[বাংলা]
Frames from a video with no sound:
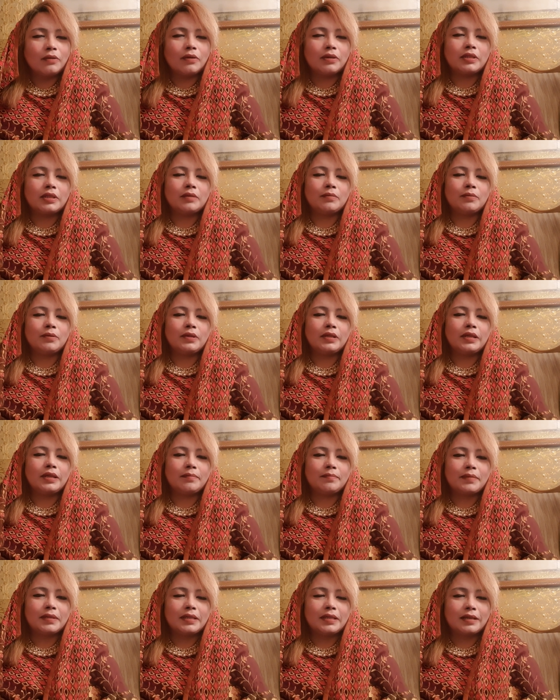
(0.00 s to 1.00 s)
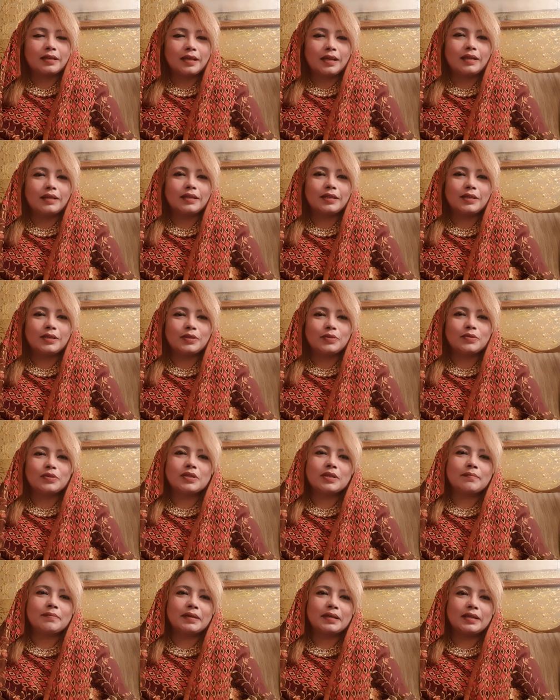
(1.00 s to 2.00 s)
কথা বলে আপনাদের কাঙ্ক্ষিত
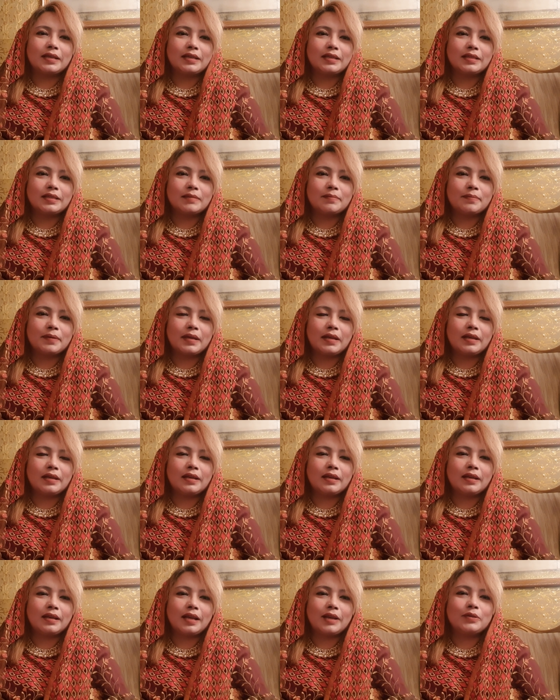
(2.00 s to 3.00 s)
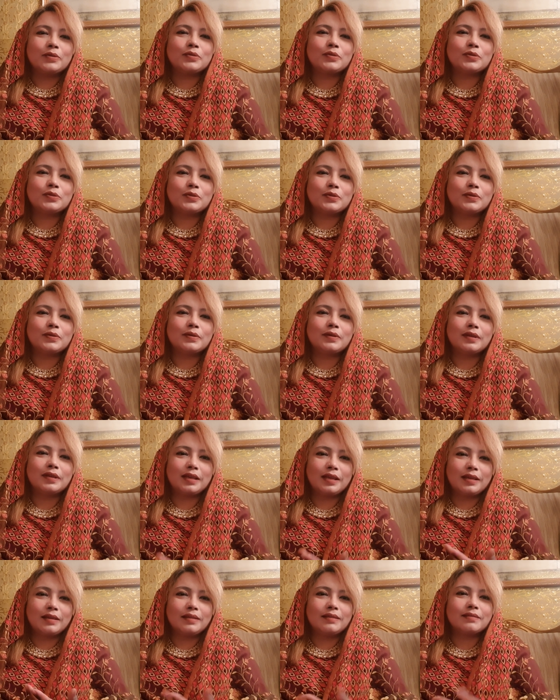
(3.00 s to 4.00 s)
সেবাটা নিতে পারেন আর এখন তো
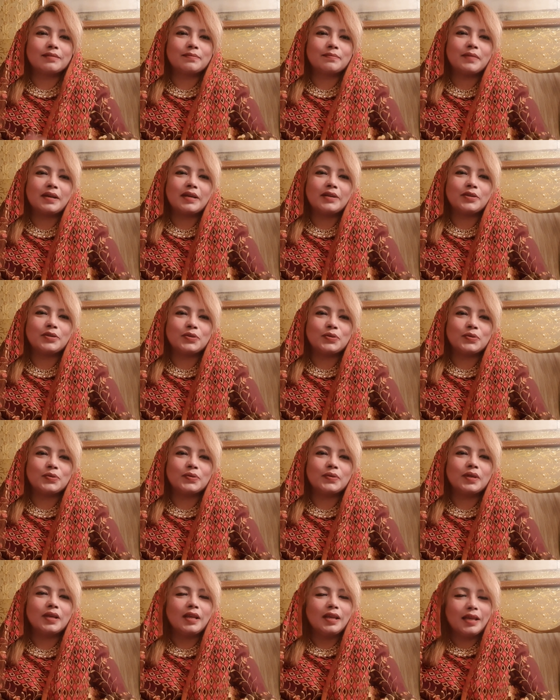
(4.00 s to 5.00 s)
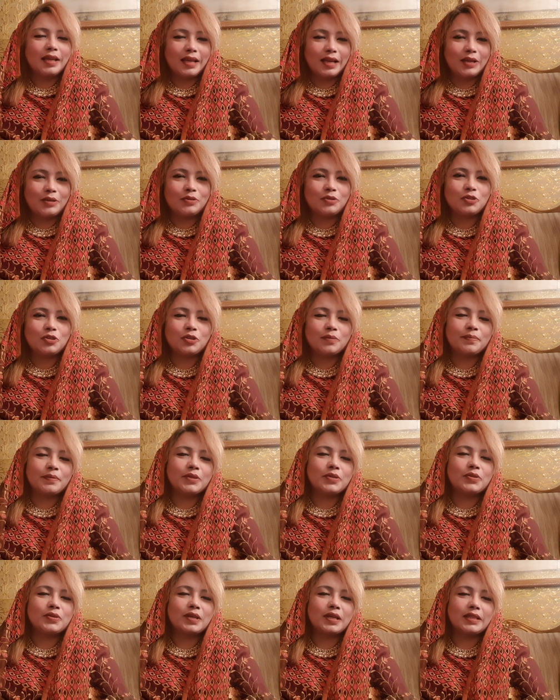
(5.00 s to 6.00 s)
হ্যাঁ, স্মার্ট যুগ এখন সব
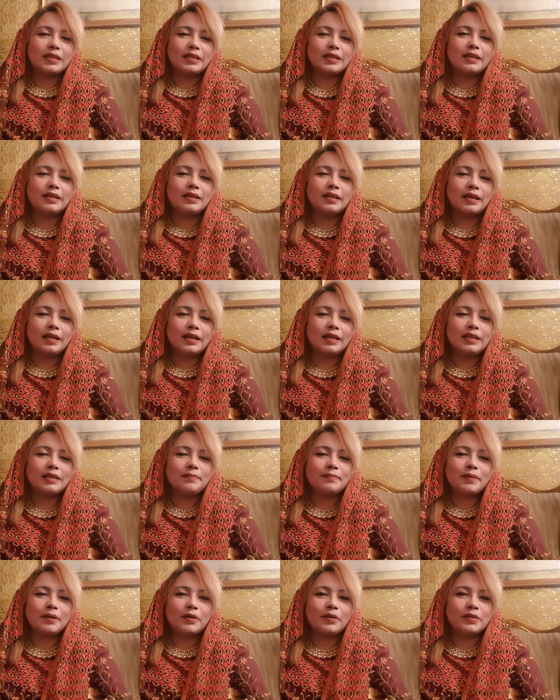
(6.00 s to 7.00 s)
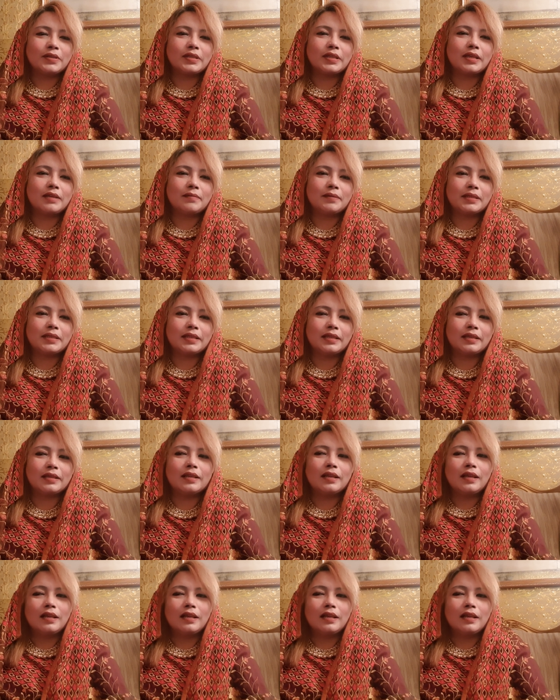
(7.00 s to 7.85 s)
কিছু হাতের নাগালেই পাওয়া যায় আমাদের